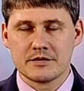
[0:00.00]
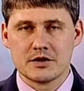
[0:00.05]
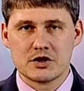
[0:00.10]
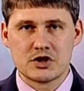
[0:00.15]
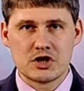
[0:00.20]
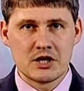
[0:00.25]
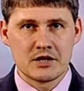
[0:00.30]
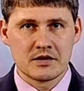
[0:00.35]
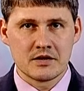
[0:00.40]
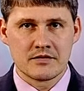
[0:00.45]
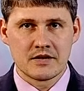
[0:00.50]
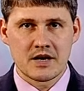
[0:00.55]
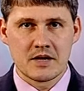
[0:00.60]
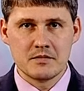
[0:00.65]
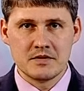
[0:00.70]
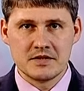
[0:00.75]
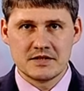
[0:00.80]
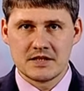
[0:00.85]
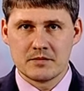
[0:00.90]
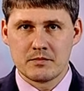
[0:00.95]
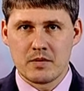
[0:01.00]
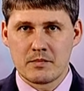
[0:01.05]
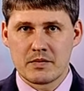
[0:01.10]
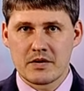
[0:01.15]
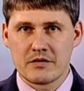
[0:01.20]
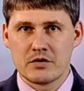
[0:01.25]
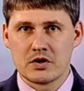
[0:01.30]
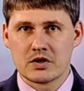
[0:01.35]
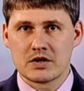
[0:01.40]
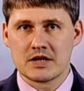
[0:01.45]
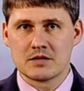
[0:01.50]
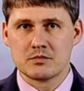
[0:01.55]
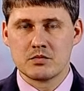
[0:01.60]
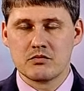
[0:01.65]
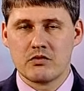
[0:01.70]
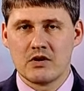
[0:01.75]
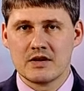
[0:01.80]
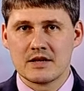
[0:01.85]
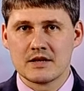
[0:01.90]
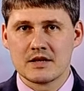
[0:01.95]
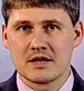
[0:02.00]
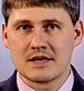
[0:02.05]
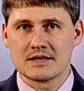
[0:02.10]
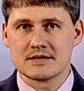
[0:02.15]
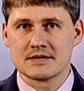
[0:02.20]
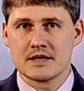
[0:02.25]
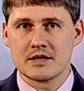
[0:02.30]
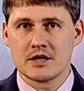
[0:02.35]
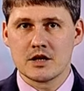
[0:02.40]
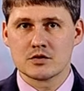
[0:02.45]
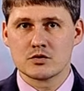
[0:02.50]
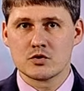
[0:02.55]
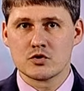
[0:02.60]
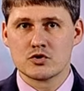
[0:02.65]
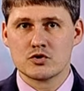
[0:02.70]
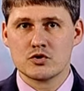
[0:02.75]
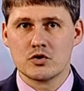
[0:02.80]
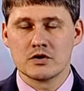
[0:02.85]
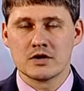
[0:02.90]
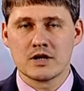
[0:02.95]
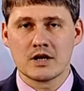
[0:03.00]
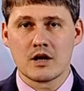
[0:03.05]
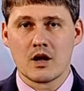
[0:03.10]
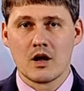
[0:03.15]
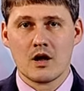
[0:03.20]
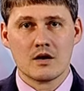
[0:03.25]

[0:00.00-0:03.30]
и членов комиссии по проверке отбывания наказания осужденных